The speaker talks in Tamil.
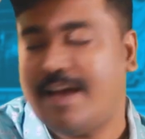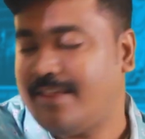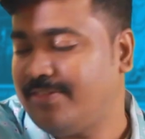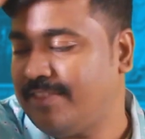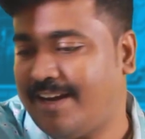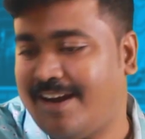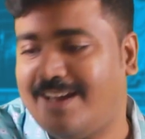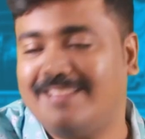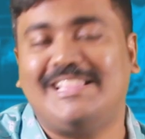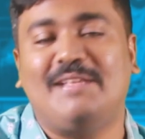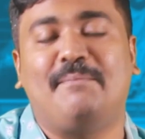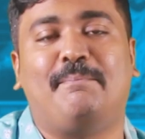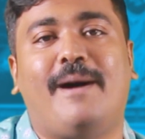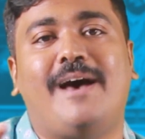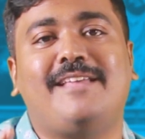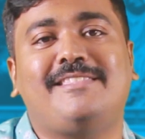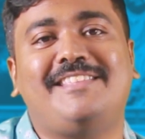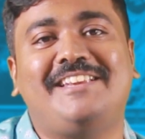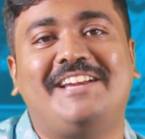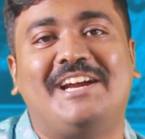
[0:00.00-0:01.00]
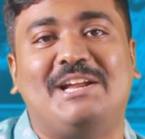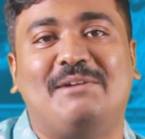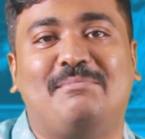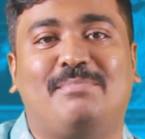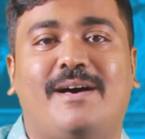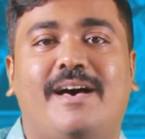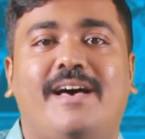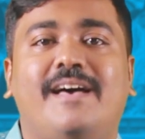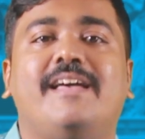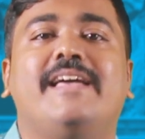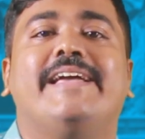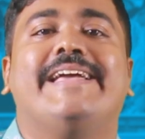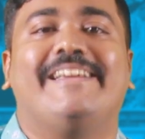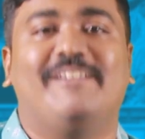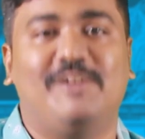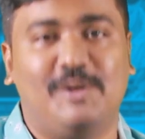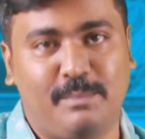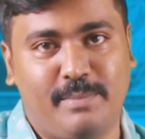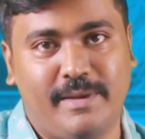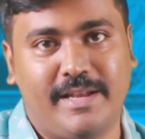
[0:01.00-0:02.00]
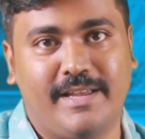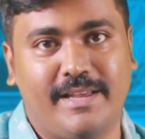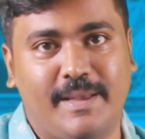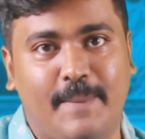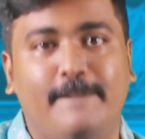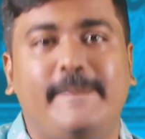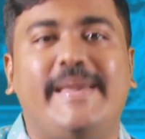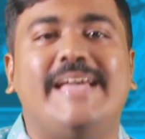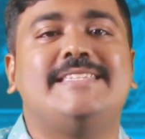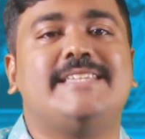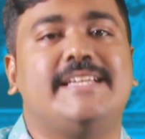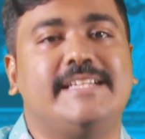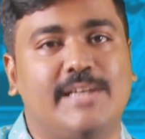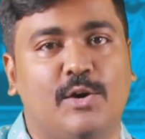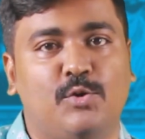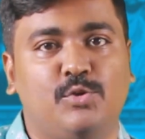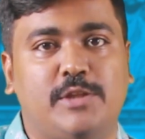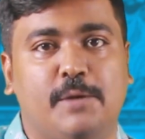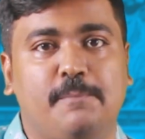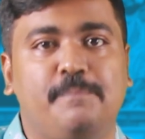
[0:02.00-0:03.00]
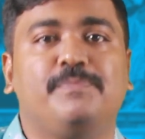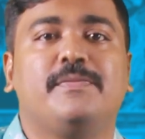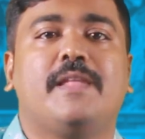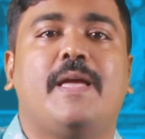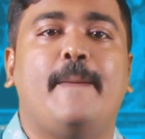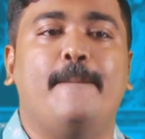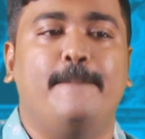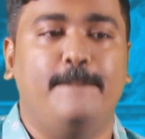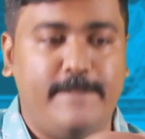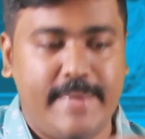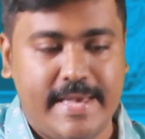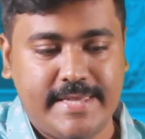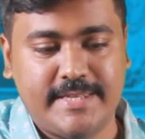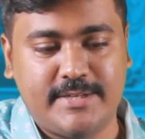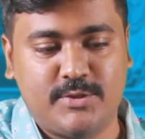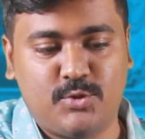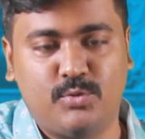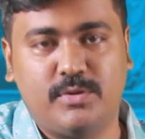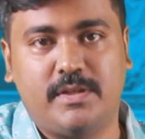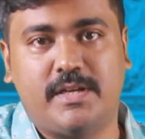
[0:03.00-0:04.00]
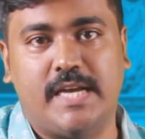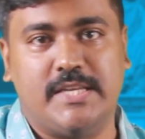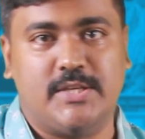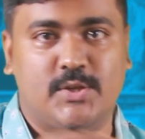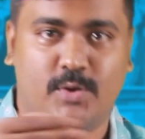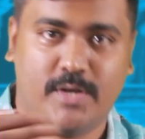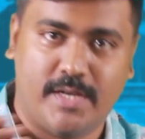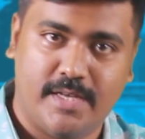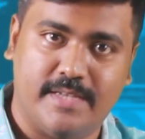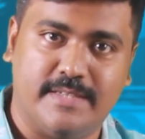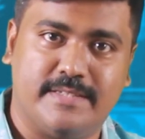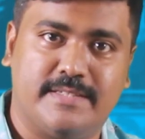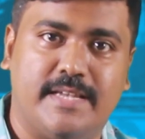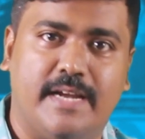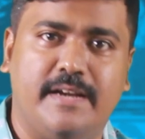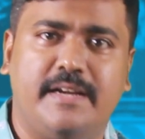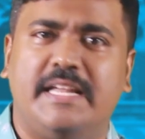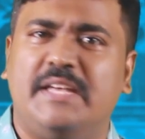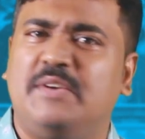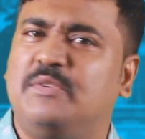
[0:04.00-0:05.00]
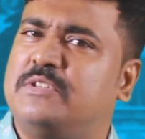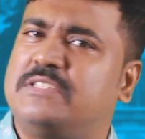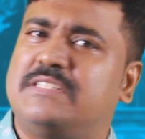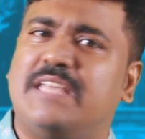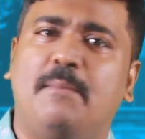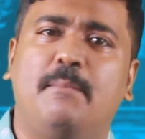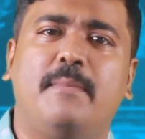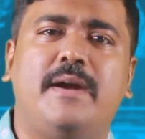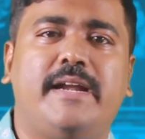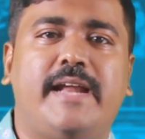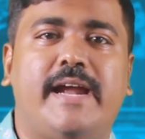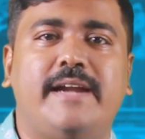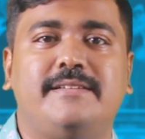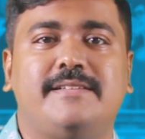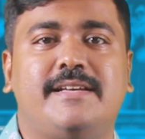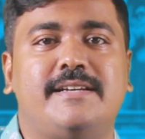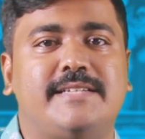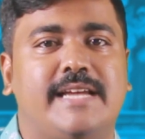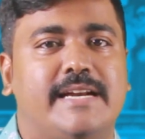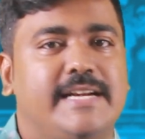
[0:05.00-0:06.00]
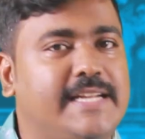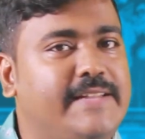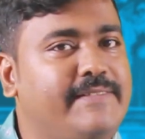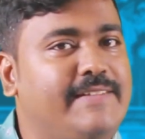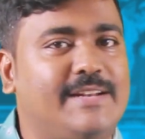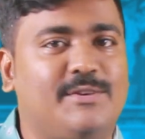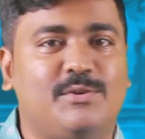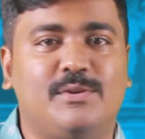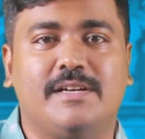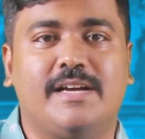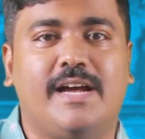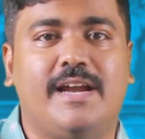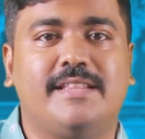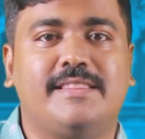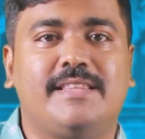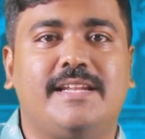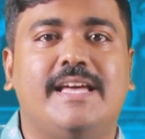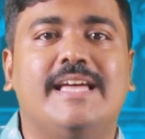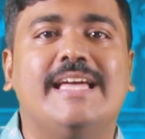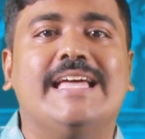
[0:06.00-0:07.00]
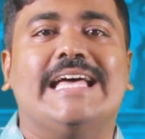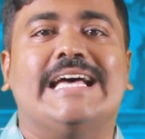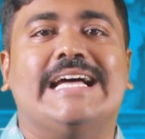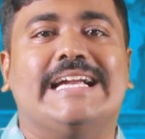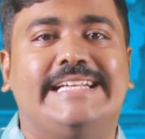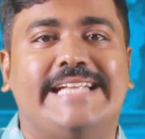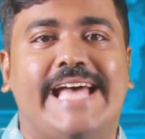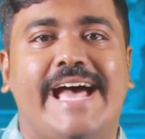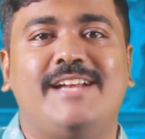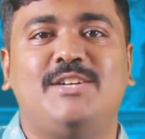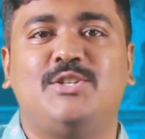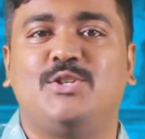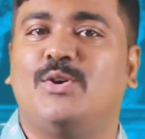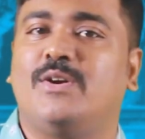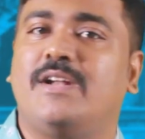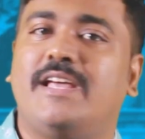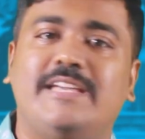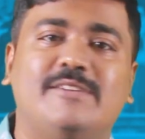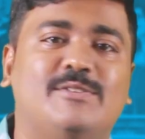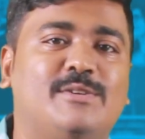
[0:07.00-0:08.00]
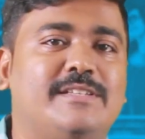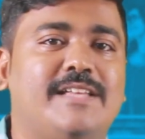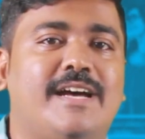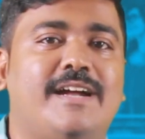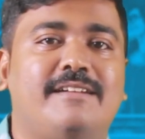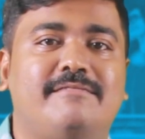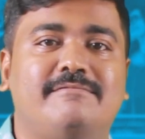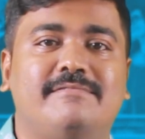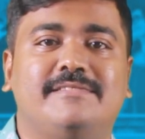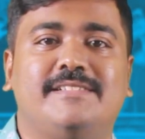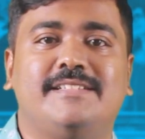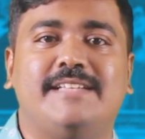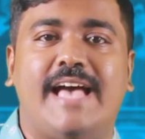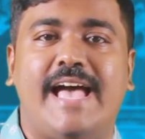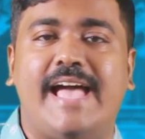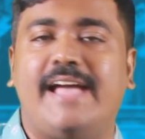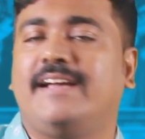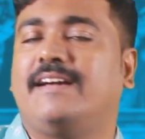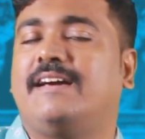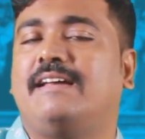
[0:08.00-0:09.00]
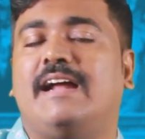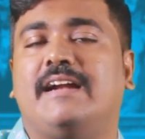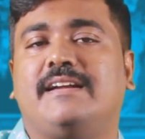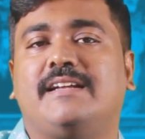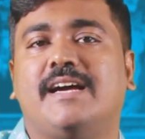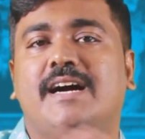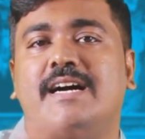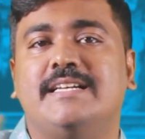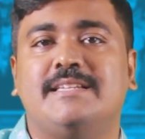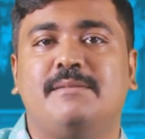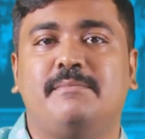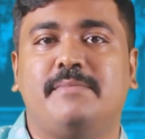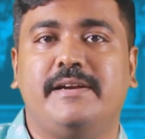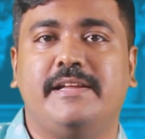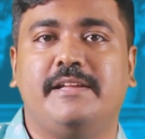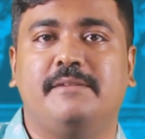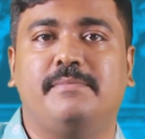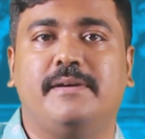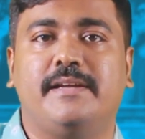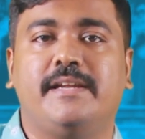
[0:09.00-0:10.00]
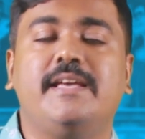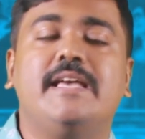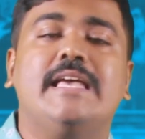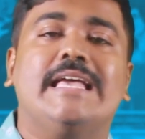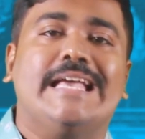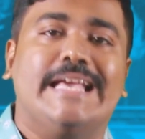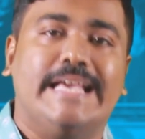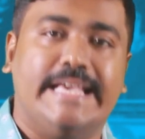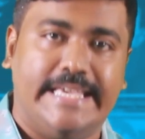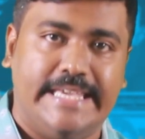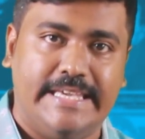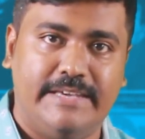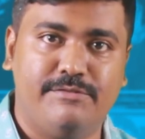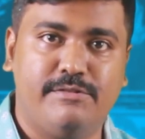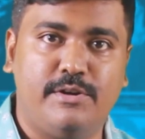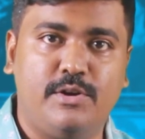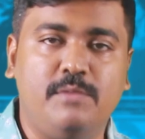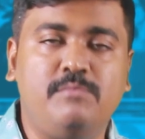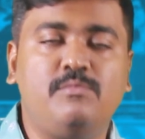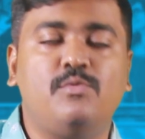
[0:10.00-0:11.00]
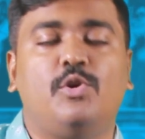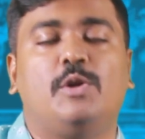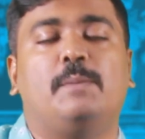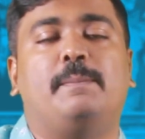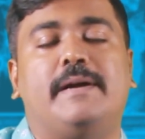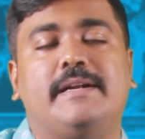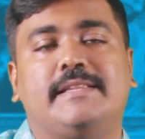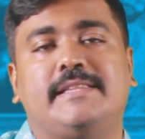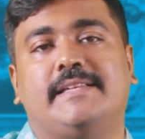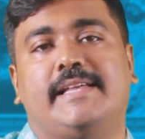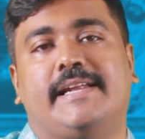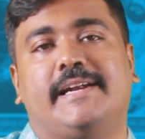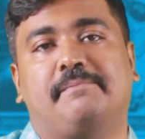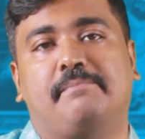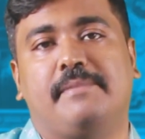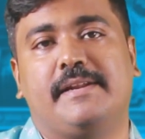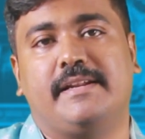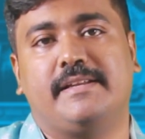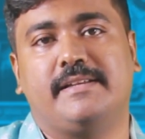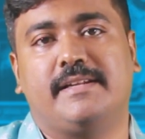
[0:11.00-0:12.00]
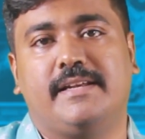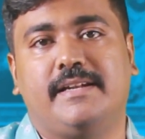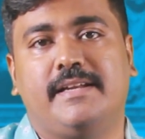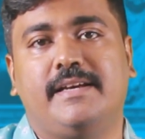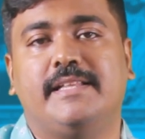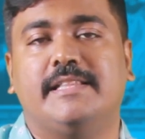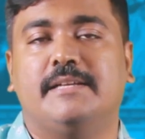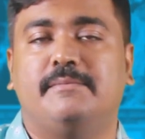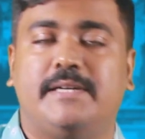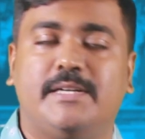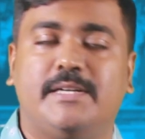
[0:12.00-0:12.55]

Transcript: நான் அந்த காலத்தில் பார்த்துருக்கேடப்பா இவர் பேர் மேஜர் கௌதம் மேஜர் சுந்தரராஜனோட சன்னு ஒரு செம்ம டான்ஸர் சன் டிவியில் ஒரு காலத்தில் டான்ஸ் ஷோனா இவர் தான் வந்து ஆங்கர் அட்டகாசம் பண்ணியிருப்பார் இவரும் ஒரு படத்தை டைரக்ட் பண்ணியிருக்கிறாரு அந்த